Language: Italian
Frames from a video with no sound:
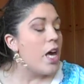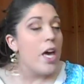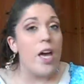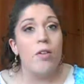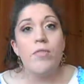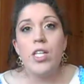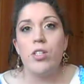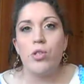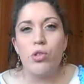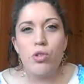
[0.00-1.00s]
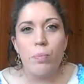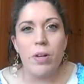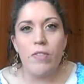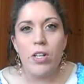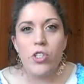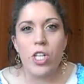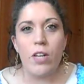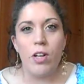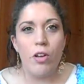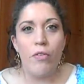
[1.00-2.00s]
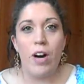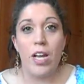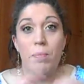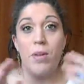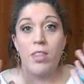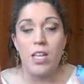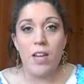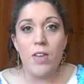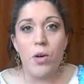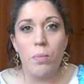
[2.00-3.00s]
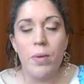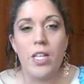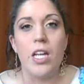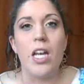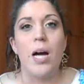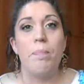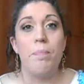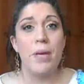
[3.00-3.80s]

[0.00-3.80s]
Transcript: è un video super veloce che voglio fare per tenervi compagnia,